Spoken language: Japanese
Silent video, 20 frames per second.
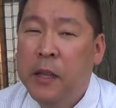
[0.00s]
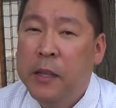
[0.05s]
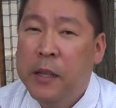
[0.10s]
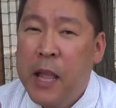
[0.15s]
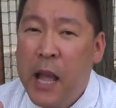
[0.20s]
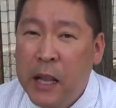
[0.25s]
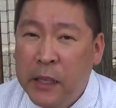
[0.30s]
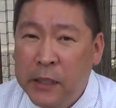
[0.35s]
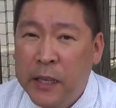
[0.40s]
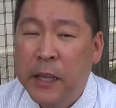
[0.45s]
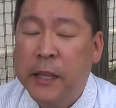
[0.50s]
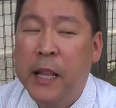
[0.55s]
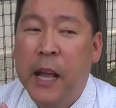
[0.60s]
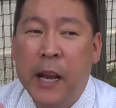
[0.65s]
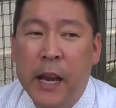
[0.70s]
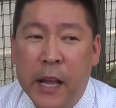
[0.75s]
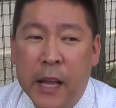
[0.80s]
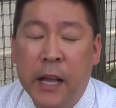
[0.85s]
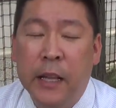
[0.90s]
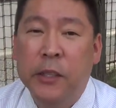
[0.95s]
なぜ
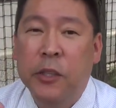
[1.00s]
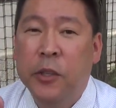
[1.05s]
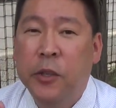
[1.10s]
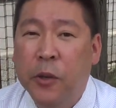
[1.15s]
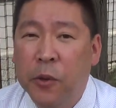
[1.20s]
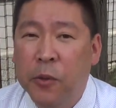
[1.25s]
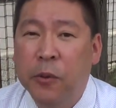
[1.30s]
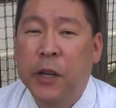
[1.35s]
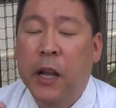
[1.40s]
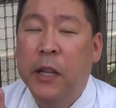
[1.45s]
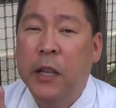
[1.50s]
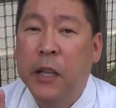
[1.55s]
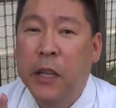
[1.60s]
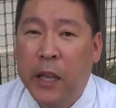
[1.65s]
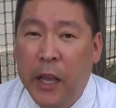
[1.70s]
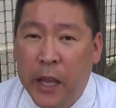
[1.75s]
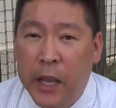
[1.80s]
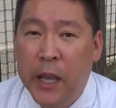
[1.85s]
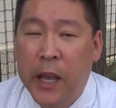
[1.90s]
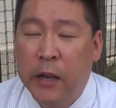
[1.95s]
7月8日に
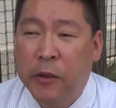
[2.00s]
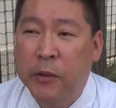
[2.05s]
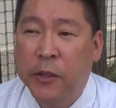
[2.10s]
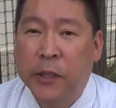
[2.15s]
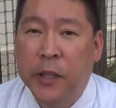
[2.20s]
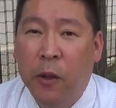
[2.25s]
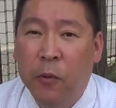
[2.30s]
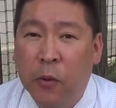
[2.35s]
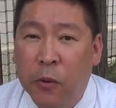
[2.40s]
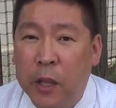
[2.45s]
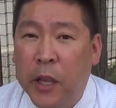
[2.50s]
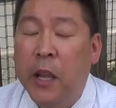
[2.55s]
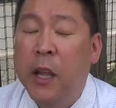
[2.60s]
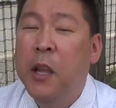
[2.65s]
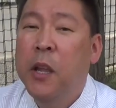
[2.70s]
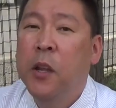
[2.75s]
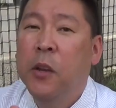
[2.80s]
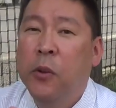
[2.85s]
契約したのに